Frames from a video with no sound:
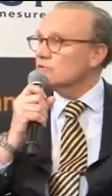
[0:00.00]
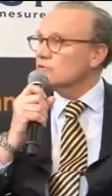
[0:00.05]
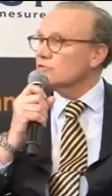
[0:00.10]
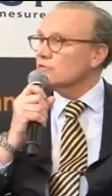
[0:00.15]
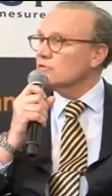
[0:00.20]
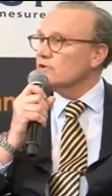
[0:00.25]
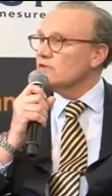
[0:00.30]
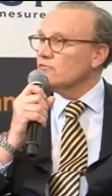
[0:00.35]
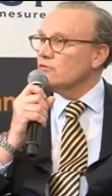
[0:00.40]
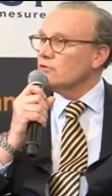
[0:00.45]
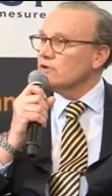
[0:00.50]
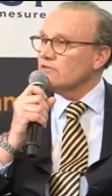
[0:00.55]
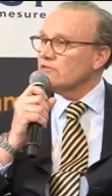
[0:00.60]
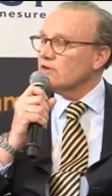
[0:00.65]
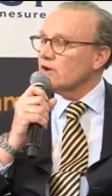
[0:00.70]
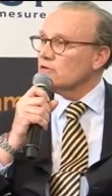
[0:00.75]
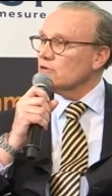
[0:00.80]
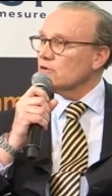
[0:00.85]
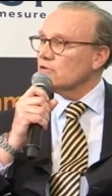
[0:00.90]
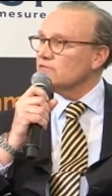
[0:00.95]
ils vont y
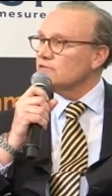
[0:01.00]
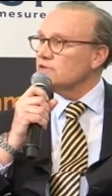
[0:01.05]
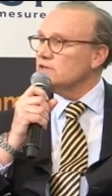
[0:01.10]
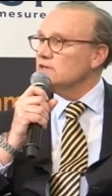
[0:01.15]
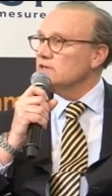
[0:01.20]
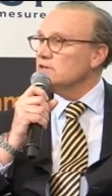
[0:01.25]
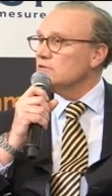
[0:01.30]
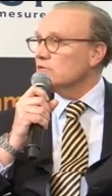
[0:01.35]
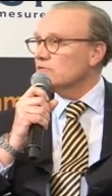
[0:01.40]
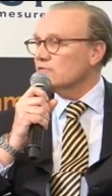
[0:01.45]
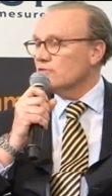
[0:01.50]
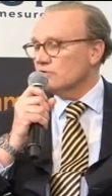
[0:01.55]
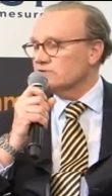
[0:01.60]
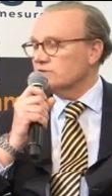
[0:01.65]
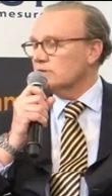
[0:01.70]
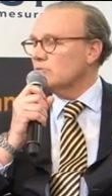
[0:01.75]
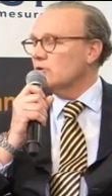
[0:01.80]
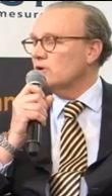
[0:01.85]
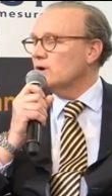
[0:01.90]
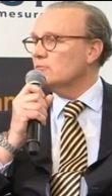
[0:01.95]
faire leur vie. Donc
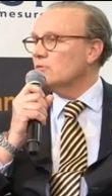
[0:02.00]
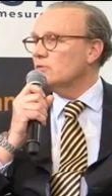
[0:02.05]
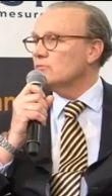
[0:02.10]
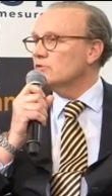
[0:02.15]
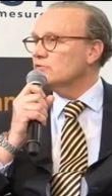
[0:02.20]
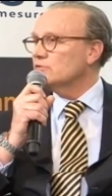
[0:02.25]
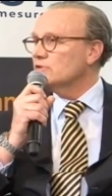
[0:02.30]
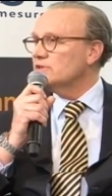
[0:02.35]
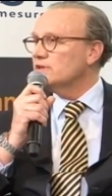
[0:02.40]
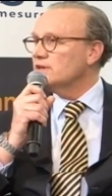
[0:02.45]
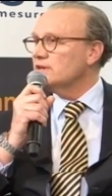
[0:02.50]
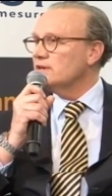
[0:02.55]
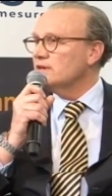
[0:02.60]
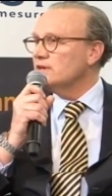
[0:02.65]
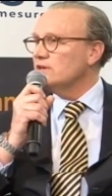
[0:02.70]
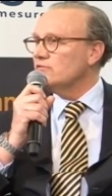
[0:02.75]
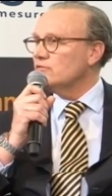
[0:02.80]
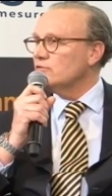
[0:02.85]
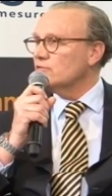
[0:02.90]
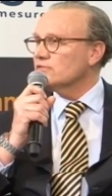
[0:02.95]
forcément, à un moment donné,
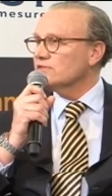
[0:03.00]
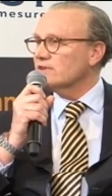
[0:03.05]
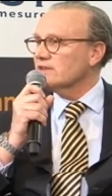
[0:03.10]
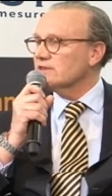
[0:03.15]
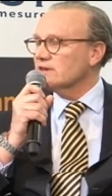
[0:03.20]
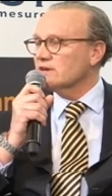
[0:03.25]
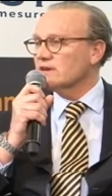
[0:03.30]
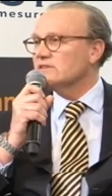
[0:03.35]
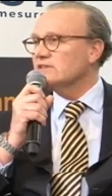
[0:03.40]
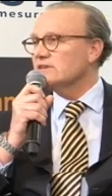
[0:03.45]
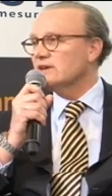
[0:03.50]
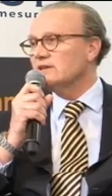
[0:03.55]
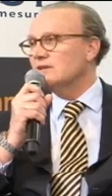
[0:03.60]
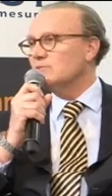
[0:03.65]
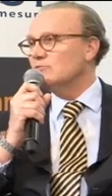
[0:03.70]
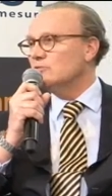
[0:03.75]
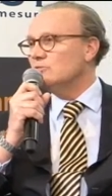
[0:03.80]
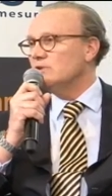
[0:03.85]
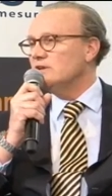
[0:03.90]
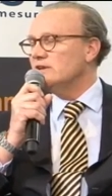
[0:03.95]
ils vont s'intéresser à
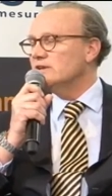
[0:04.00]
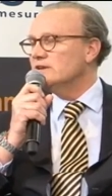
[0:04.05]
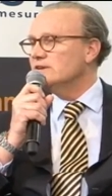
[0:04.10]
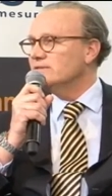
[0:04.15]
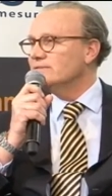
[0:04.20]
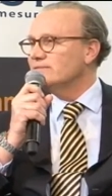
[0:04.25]
l'immobilier.